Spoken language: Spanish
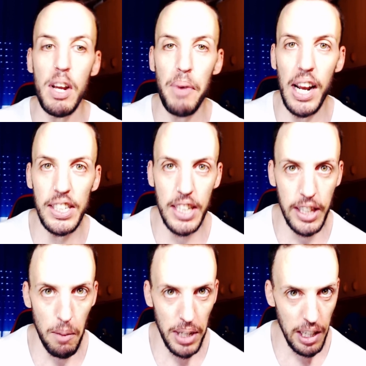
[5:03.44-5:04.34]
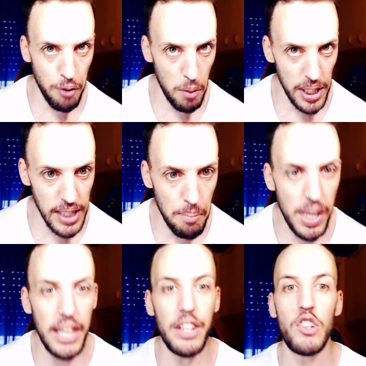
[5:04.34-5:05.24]
para las siguientes plataformas
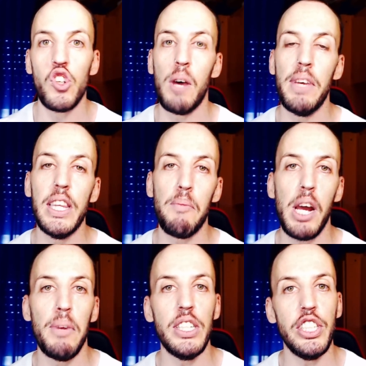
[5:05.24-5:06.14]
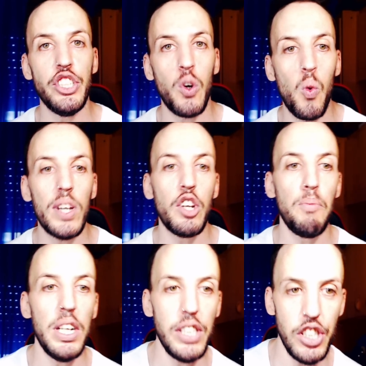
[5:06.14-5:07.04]
también, no solamente para PlayStation 4 y
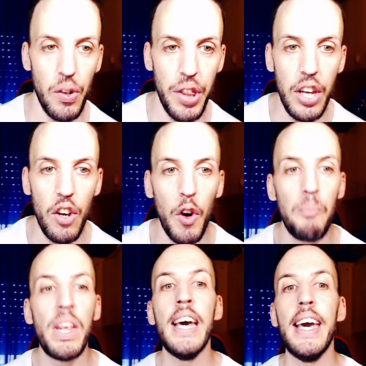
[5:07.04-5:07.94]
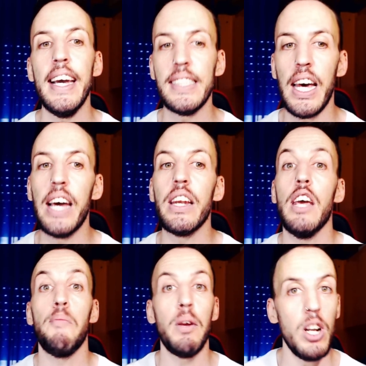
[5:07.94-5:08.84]
PlayStation 5. Estarán
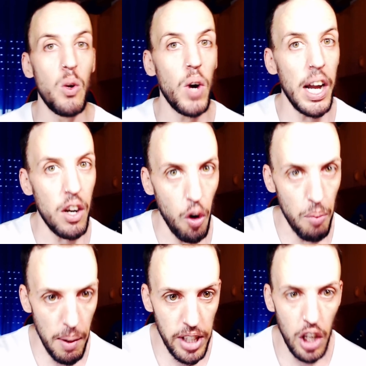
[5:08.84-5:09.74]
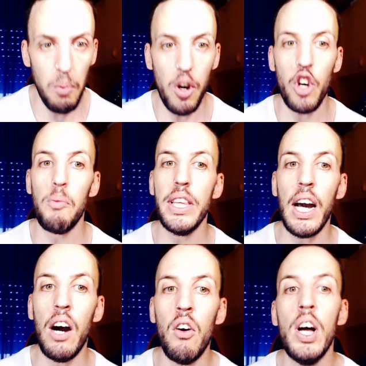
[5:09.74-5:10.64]
en primer lugar, obviamente como he
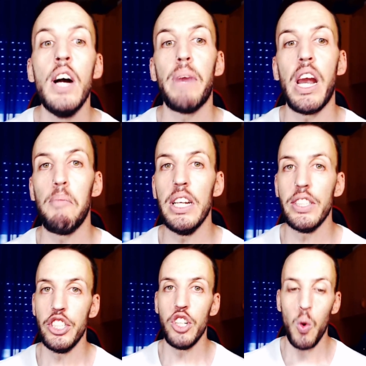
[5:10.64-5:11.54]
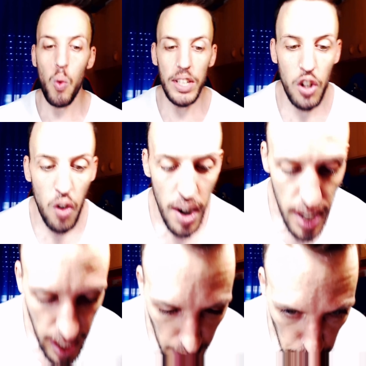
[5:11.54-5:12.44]
comentado, para PlayStation 4,
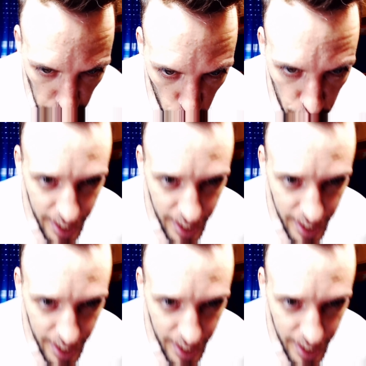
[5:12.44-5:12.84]
la mejor...